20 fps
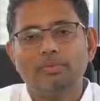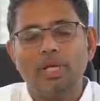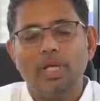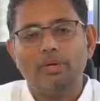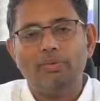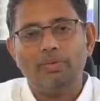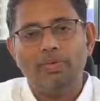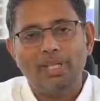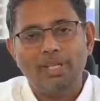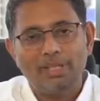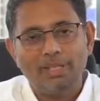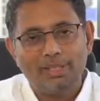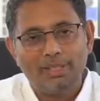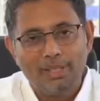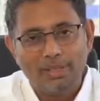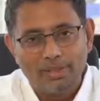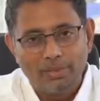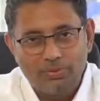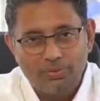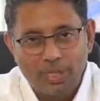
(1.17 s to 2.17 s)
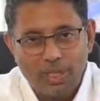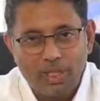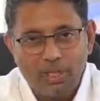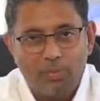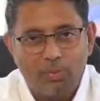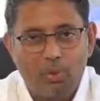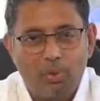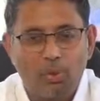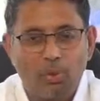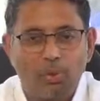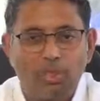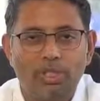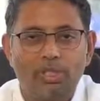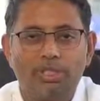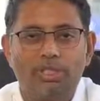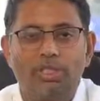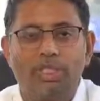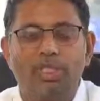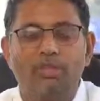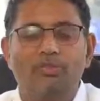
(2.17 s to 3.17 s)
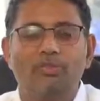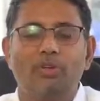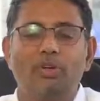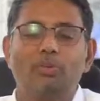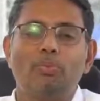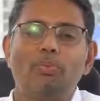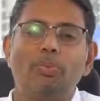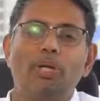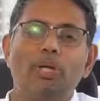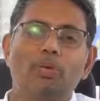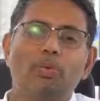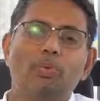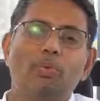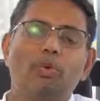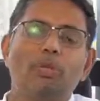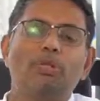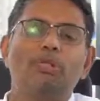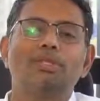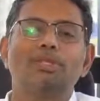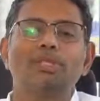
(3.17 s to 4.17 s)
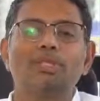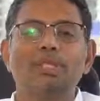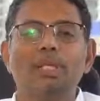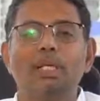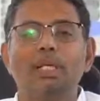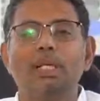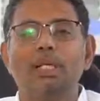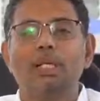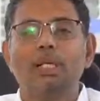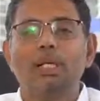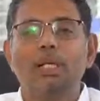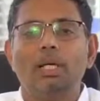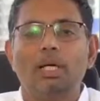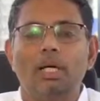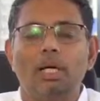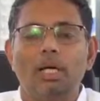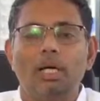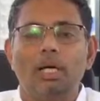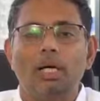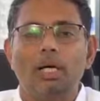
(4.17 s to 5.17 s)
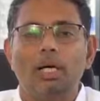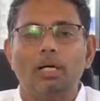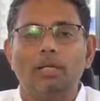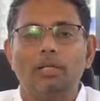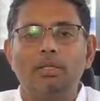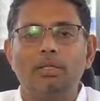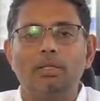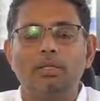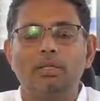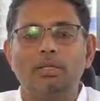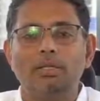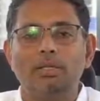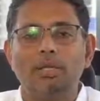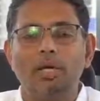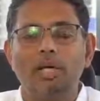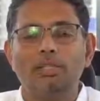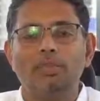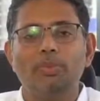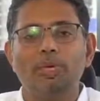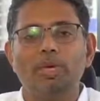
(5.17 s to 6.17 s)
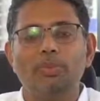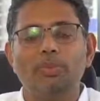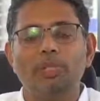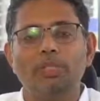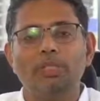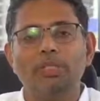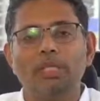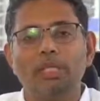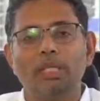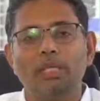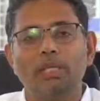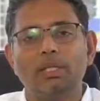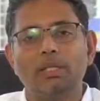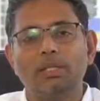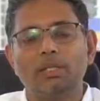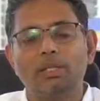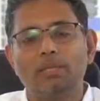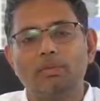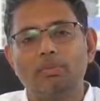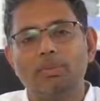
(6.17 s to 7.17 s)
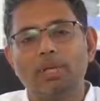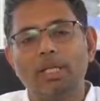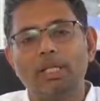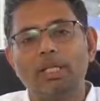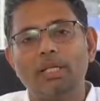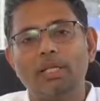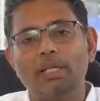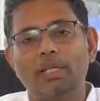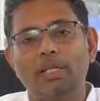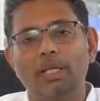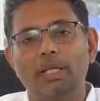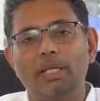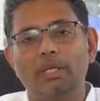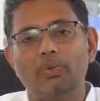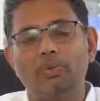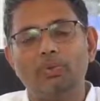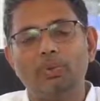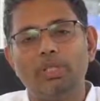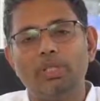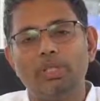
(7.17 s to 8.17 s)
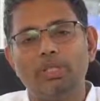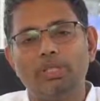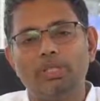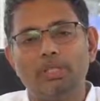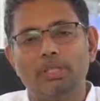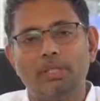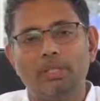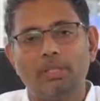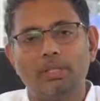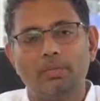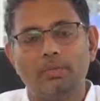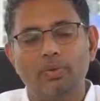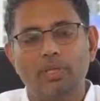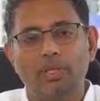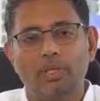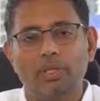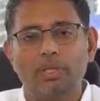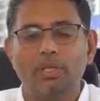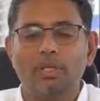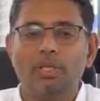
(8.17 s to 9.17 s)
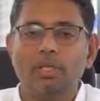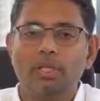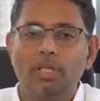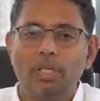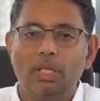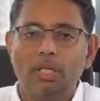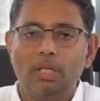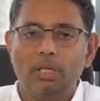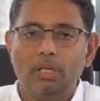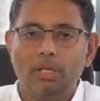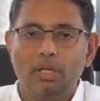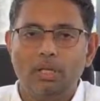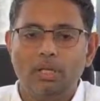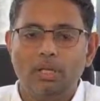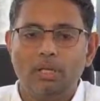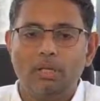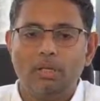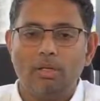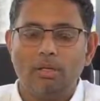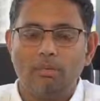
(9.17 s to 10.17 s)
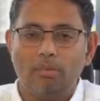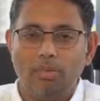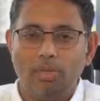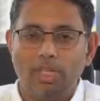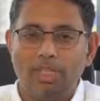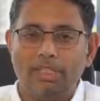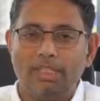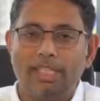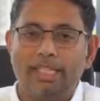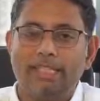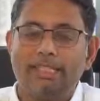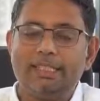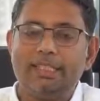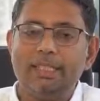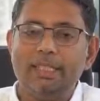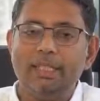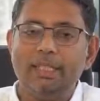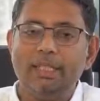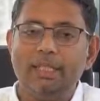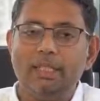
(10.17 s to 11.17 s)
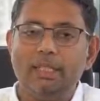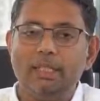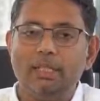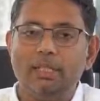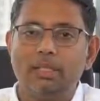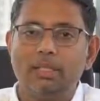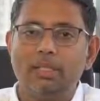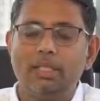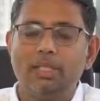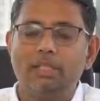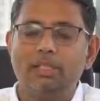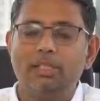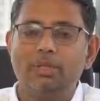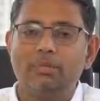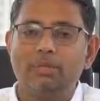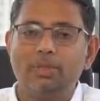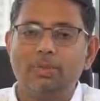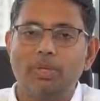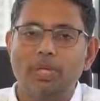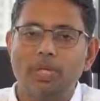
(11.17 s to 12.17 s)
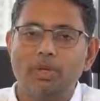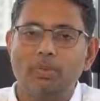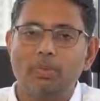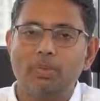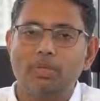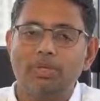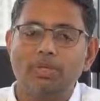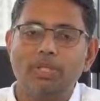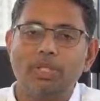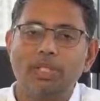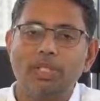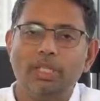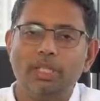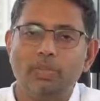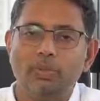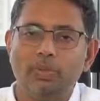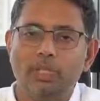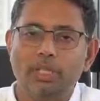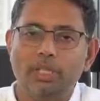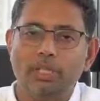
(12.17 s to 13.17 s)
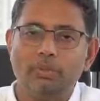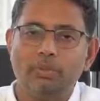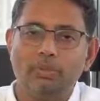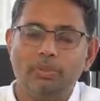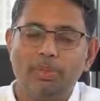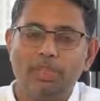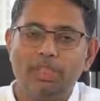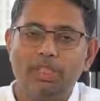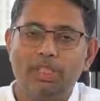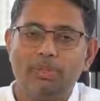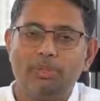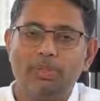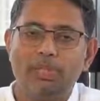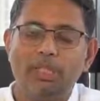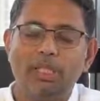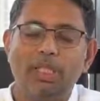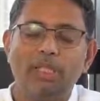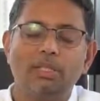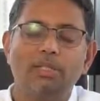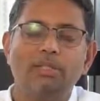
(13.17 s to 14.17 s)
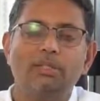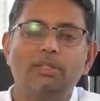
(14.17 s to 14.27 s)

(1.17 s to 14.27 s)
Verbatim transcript: हाय फ्रेंड्स इज विक्रम कोटनीस हियर फ्रॉम बियॉन्ड वॉल्स आज मैं आपके साथ uh, बात करने आया हूँ कि ईस्टर्न रिवर रेसिडेंसी ये सबसे बड़ा अपॉर्चुनिटी क्यों है पीसीएमसी का